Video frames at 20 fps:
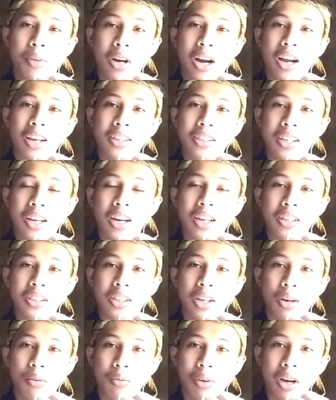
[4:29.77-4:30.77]
beraksara
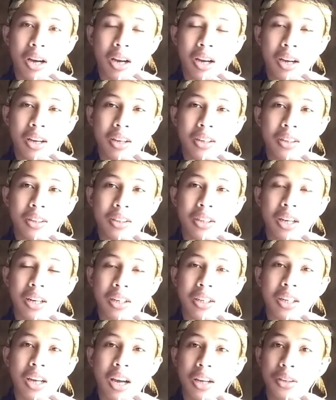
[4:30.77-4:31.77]
Jawa
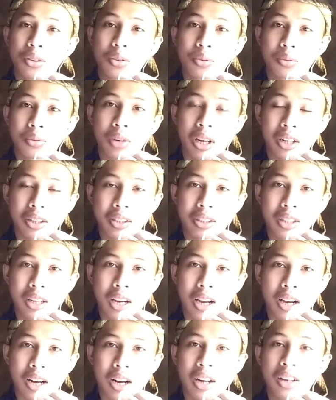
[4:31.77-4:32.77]
yang diajukan
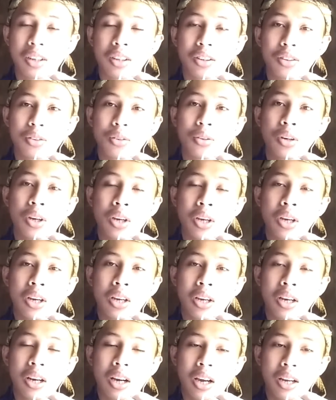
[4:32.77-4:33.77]
sekarang itu
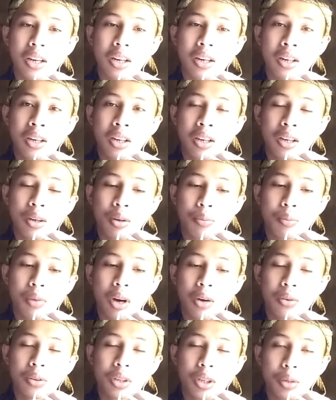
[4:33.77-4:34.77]
kan
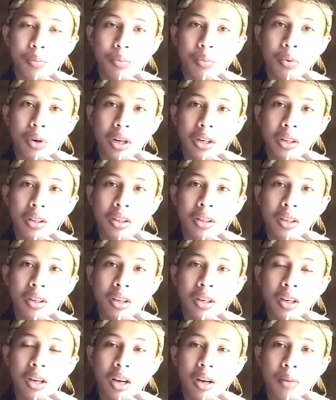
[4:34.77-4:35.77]
mau dibuat
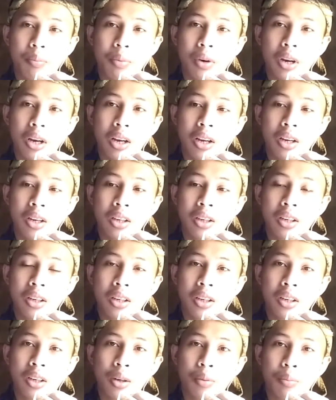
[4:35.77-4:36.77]
apa
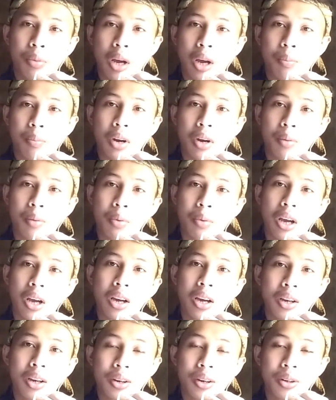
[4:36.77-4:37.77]
bla bla
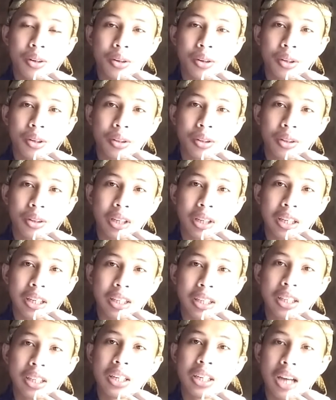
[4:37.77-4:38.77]
bla dot
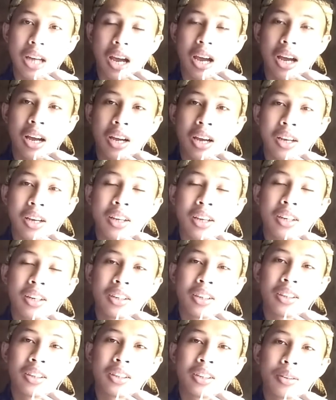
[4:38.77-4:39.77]
ina
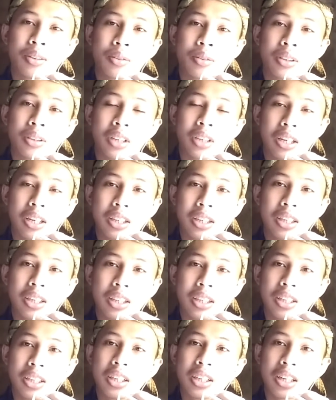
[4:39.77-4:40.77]
jadi
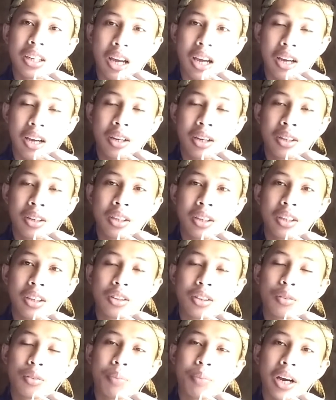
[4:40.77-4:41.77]
ina
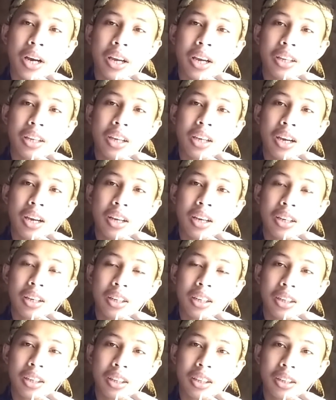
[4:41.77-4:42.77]
itu pakainya
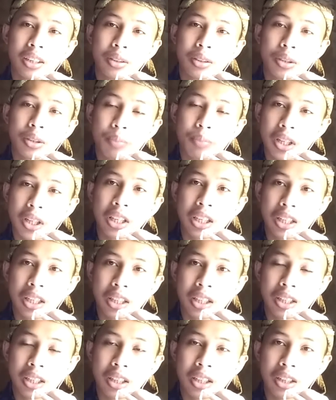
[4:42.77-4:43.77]
seperti
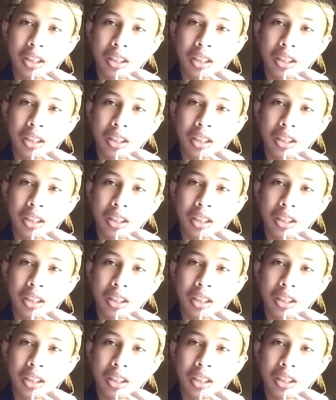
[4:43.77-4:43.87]
ini